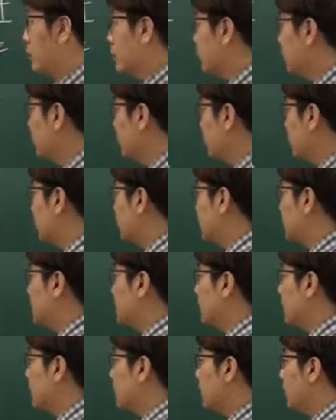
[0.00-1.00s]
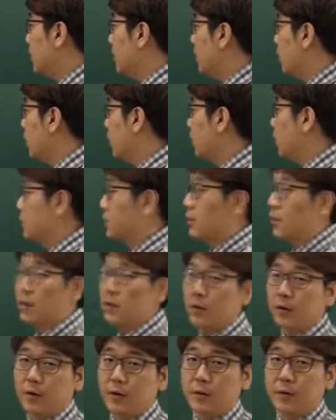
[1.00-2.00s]
텐트 치다를 영어로 어떻게
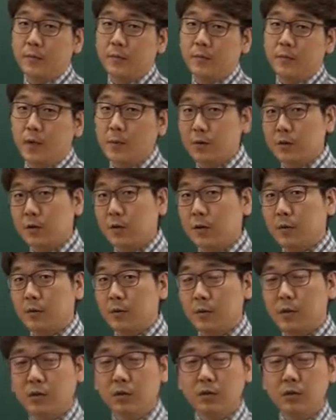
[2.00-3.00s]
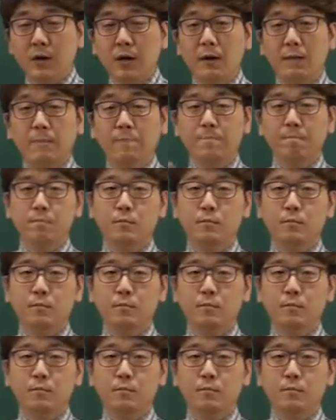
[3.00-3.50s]
하느냐 이거예요. 해보세요. 텐트 치다?